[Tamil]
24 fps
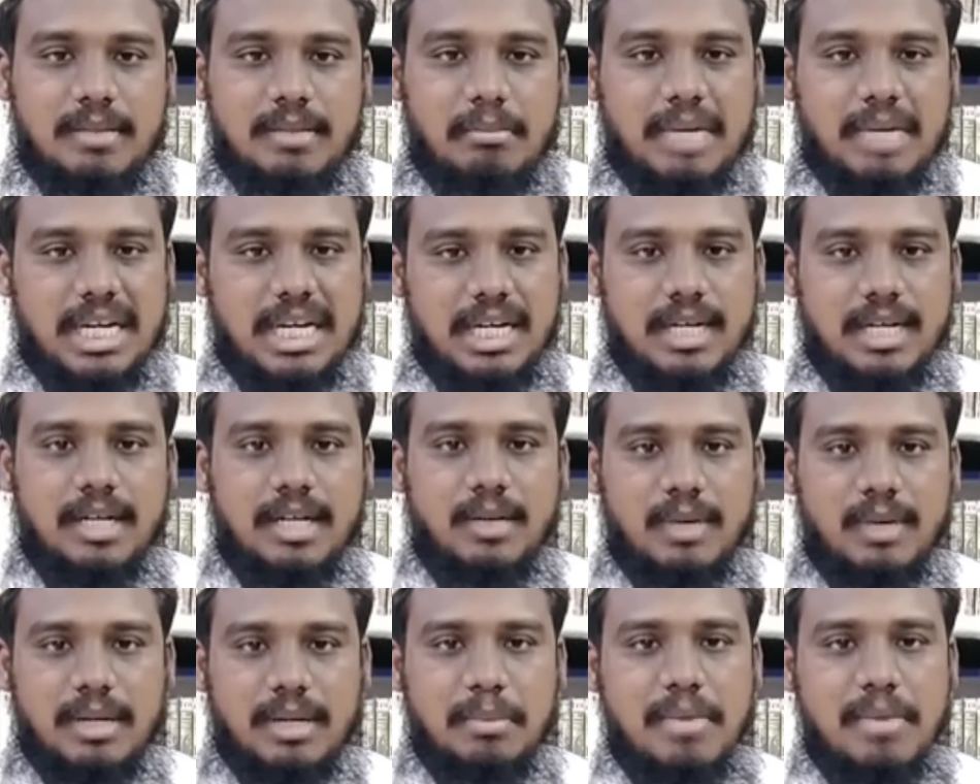மழை
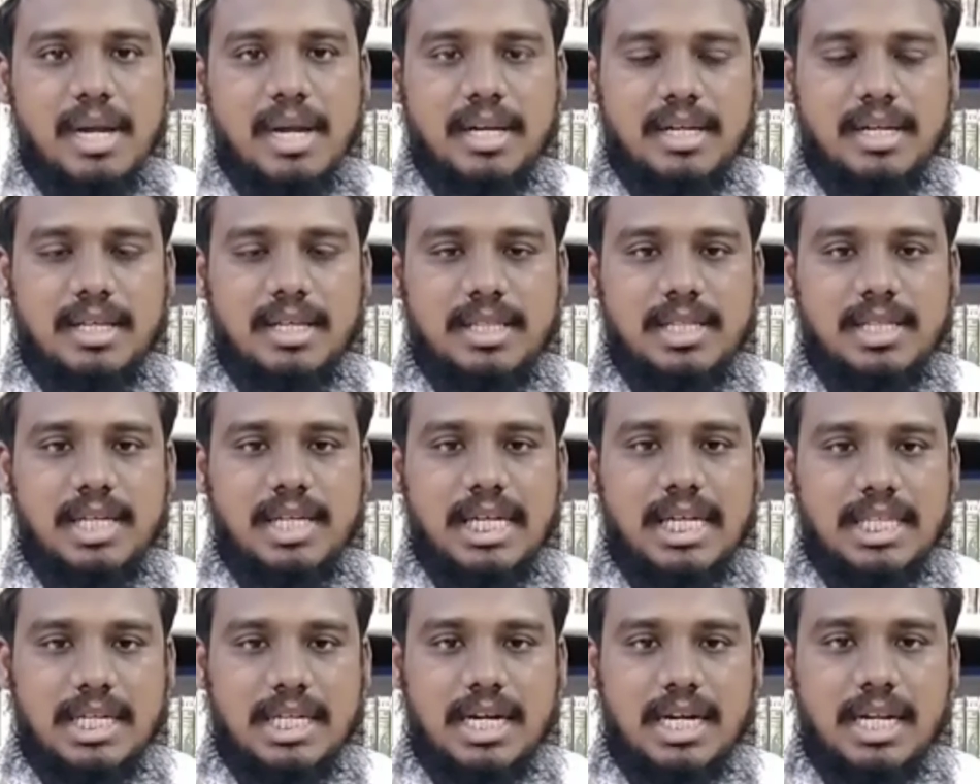காலம் வர மாதிரி இருக்குது
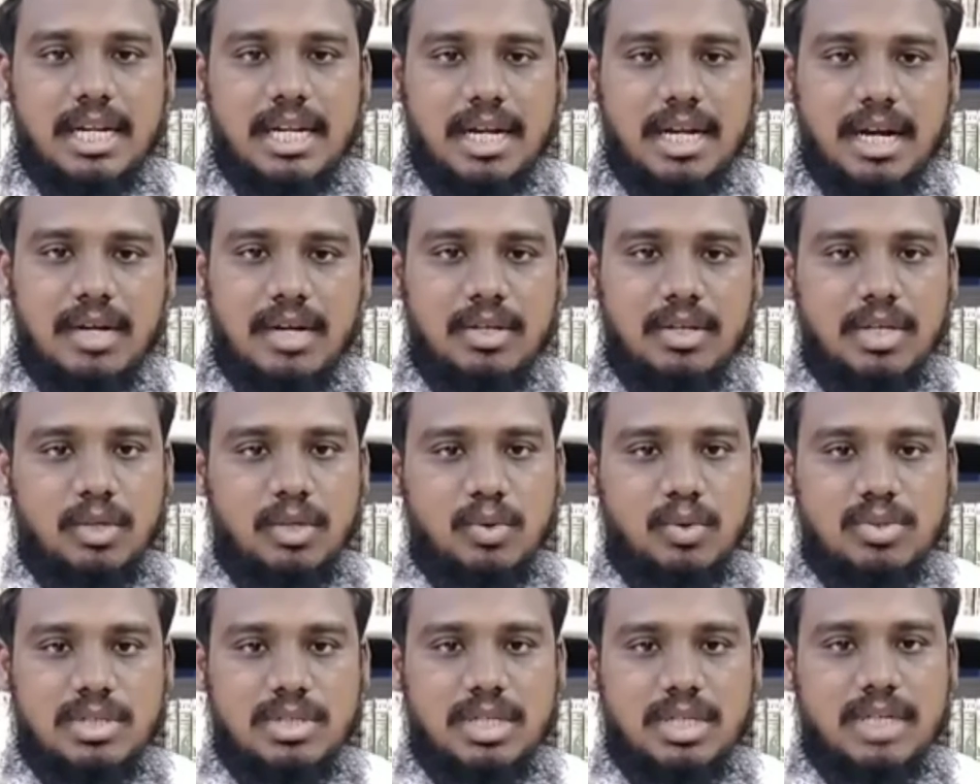அதனால் நானும் என்
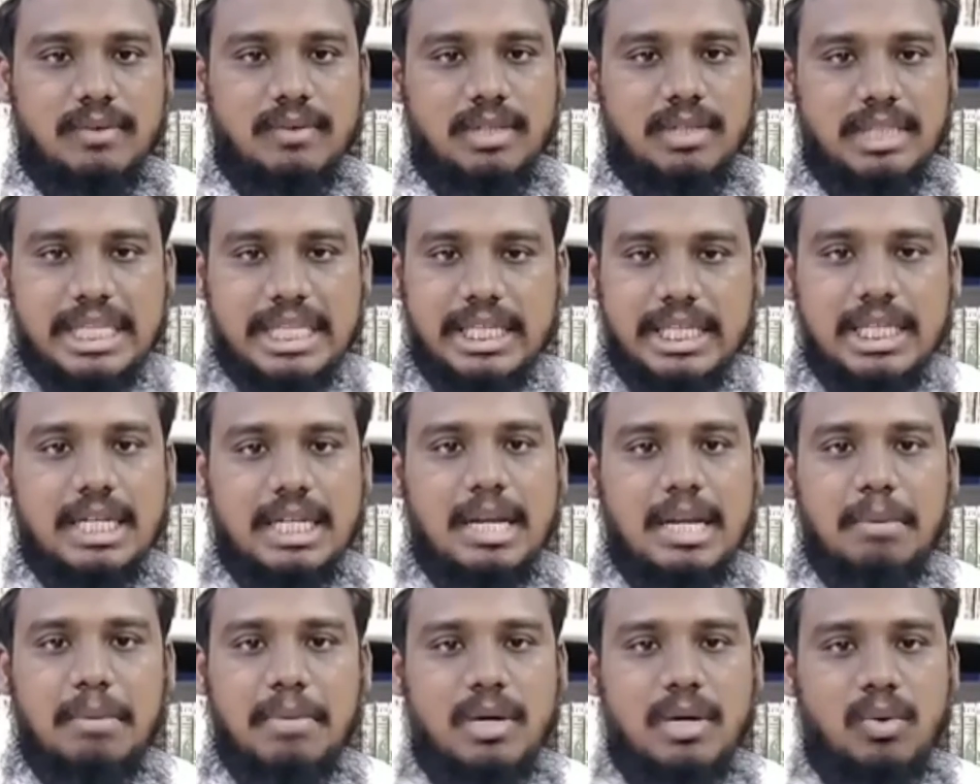குஞ்சுகளும் வந்து
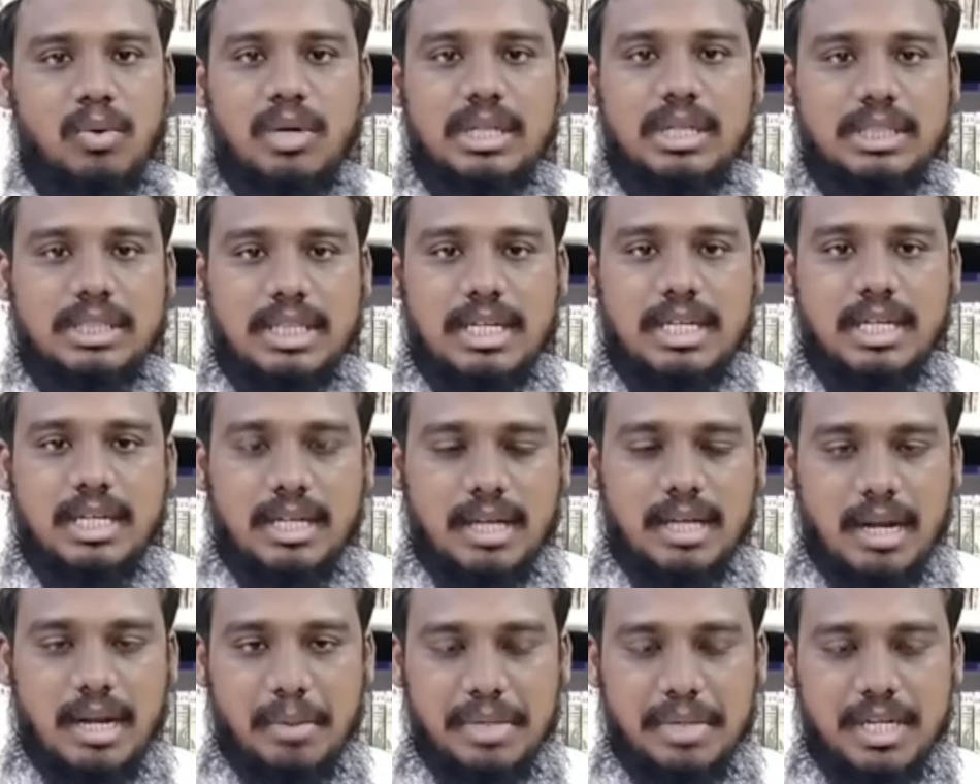தங்கிக்கலாமா உங்களதில்
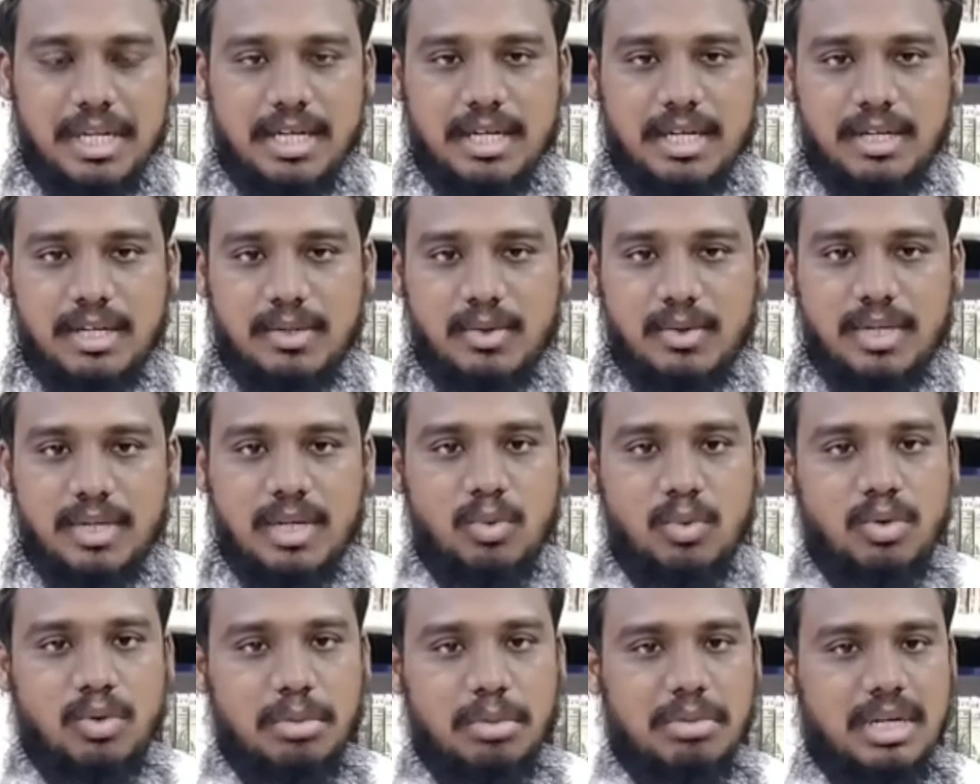அப்படின்னு கேட்டவுடனே
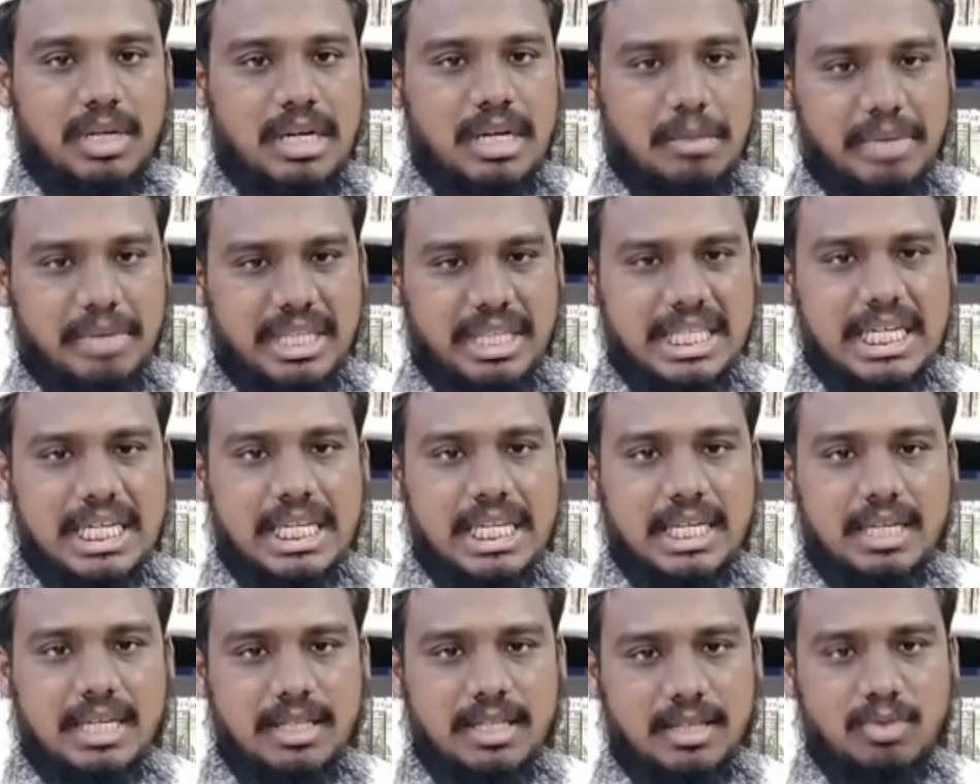ஒரு மரம் அமைதியாக
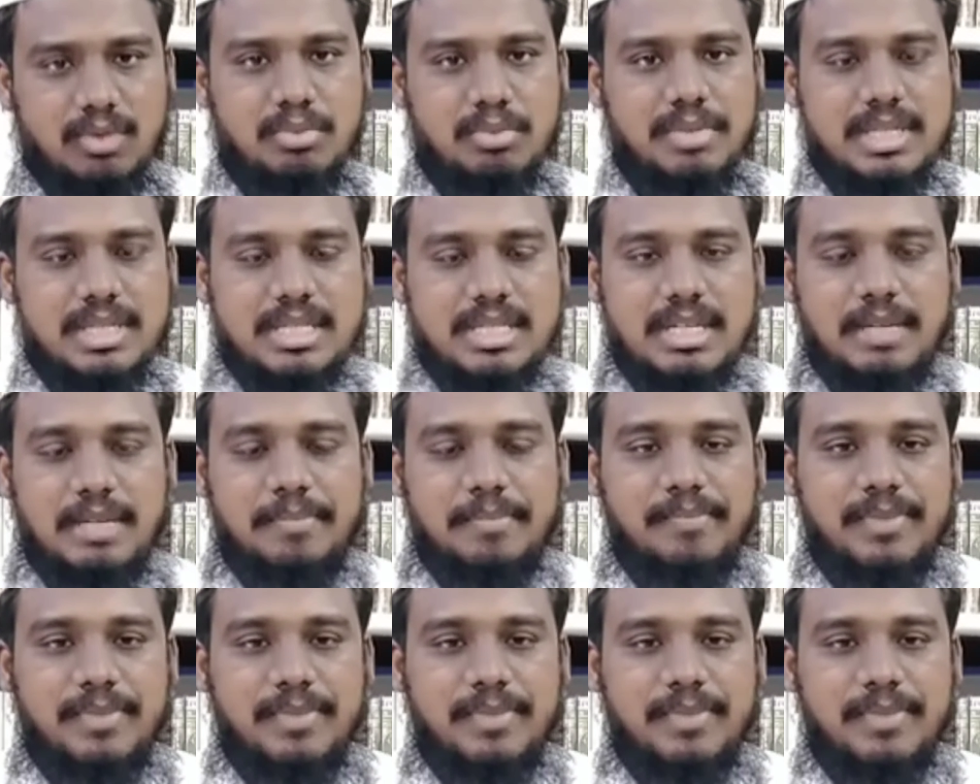நிற்கிது எதுவும் பேசலை